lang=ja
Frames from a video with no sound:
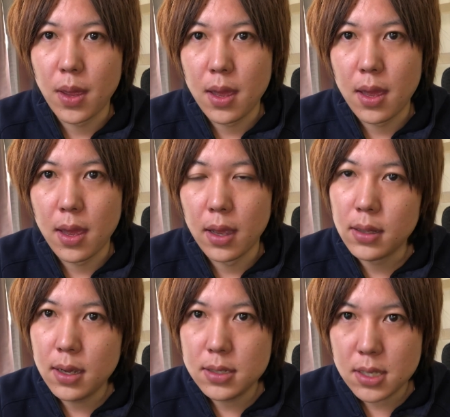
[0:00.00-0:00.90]
えー、
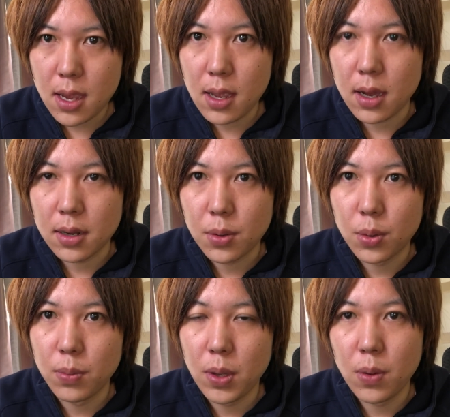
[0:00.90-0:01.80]
NHK から
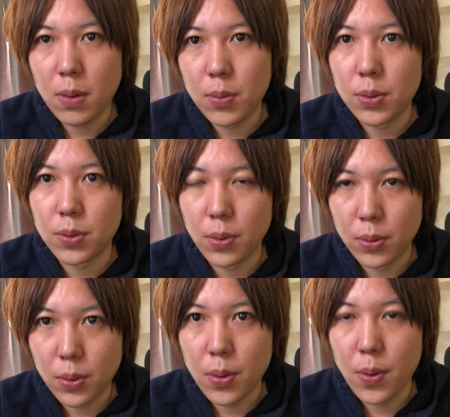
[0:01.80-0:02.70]
国民を守る
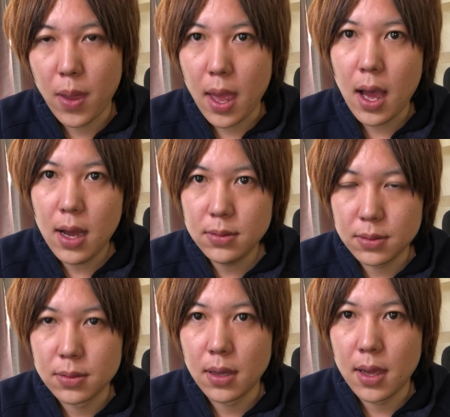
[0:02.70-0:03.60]
党の、えー、あ
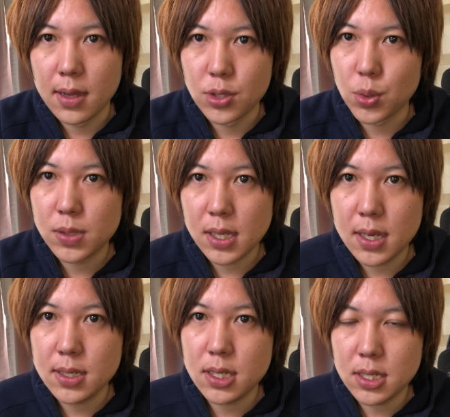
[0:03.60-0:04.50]
る、えー、女
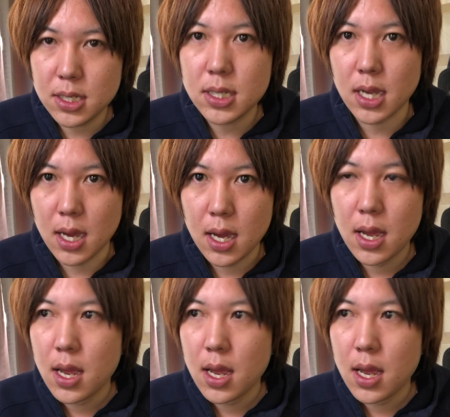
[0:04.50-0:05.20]
性支持者